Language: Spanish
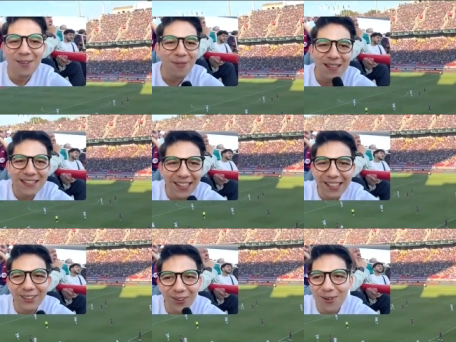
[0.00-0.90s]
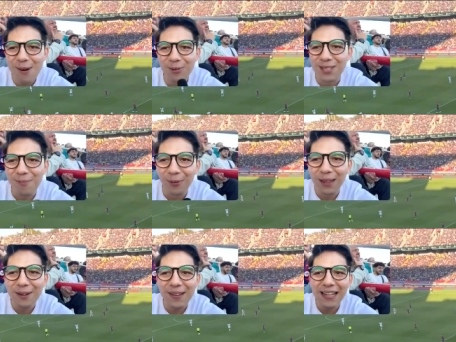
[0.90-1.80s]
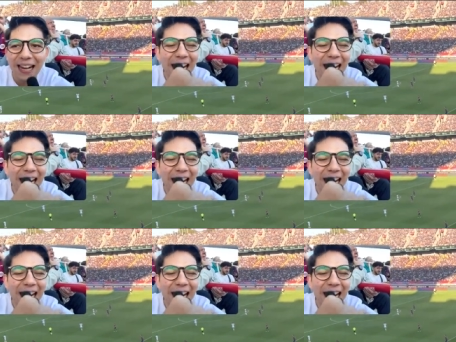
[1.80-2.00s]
Pensé que no lo íbamos a poder ver.